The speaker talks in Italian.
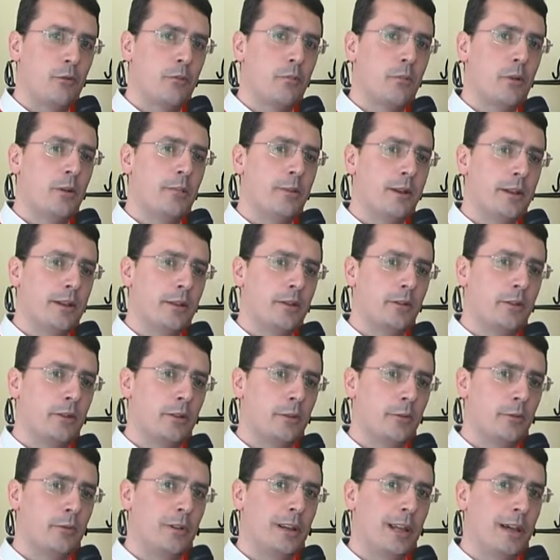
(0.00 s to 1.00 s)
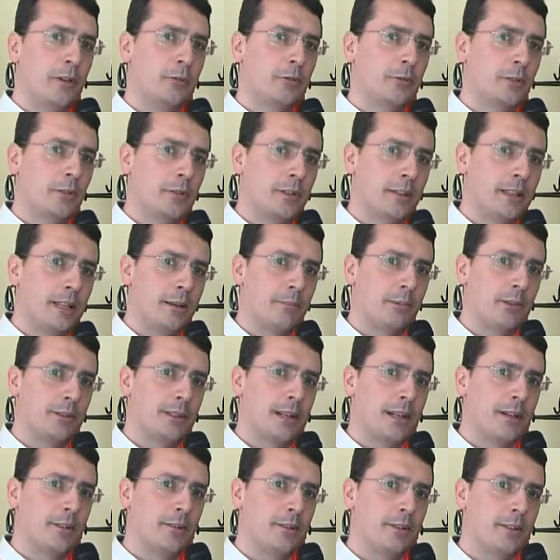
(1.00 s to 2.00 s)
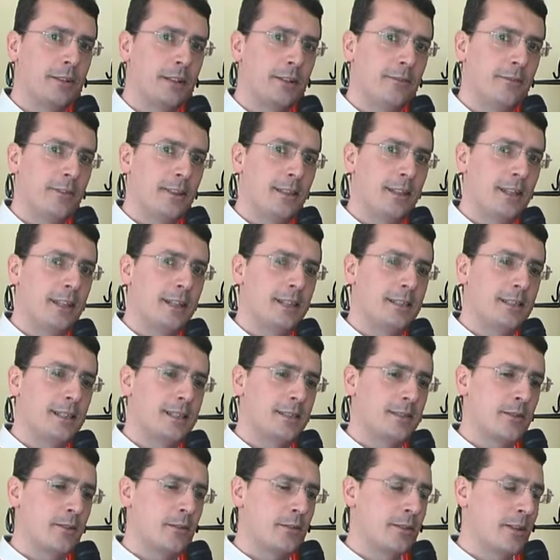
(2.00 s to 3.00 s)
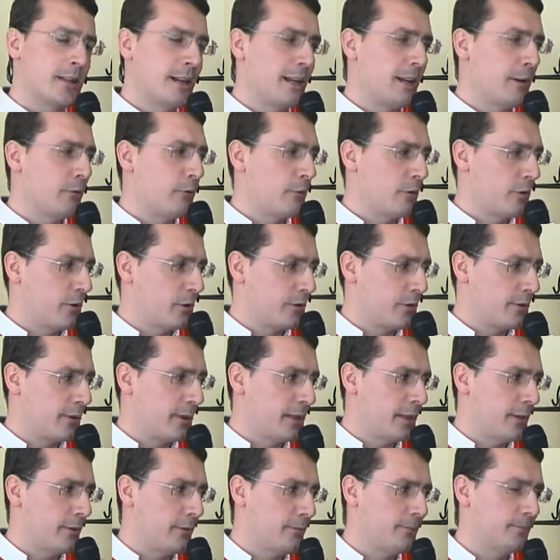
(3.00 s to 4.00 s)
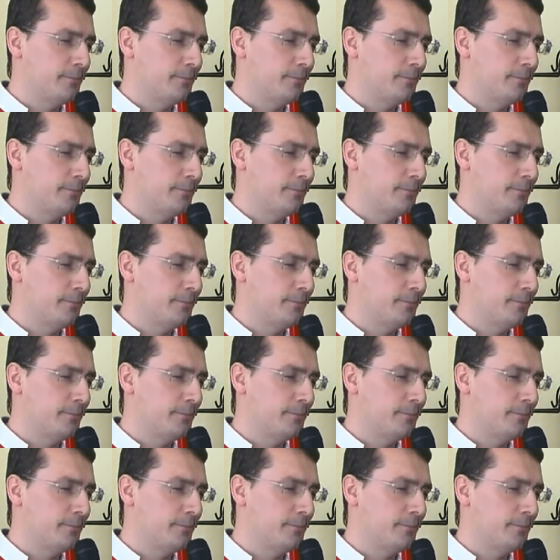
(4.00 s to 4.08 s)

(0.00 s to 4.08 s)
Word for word: un momento in cui le autorità potranno intervenire e si snoderà un corteo